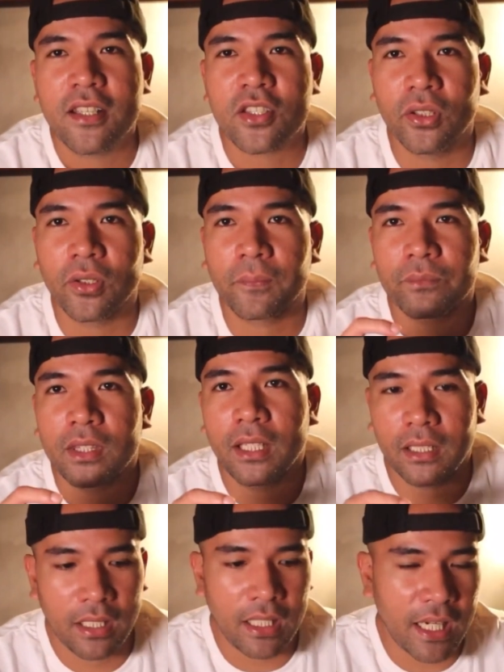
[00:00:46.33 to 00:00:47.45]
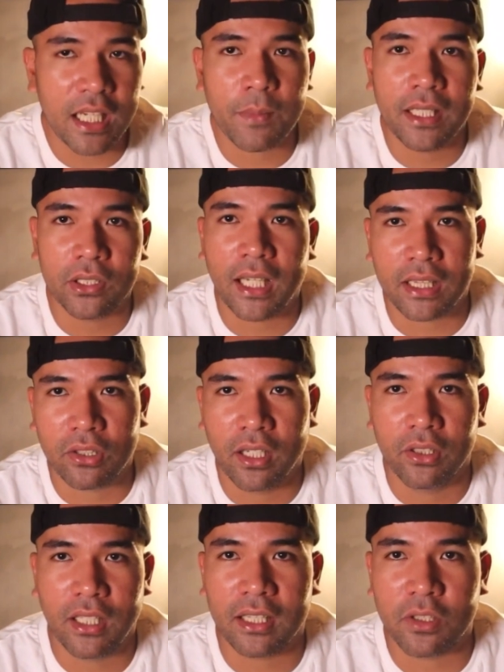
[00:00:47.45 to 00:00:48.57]
So, nakalagay naman dito lahat ng ano,
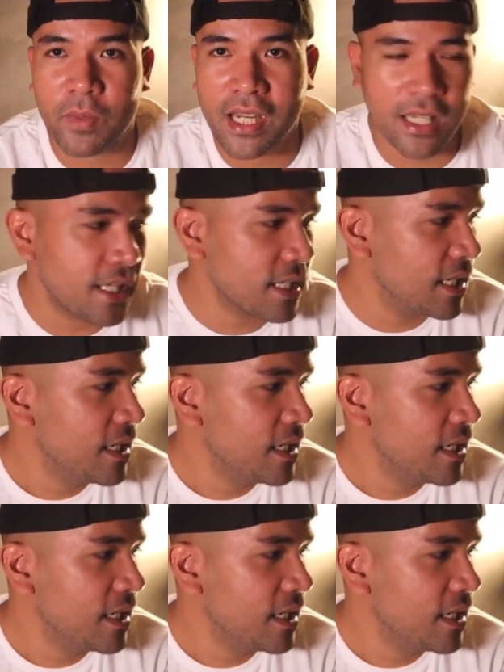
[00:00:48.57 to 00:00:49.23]
lahat ng prices.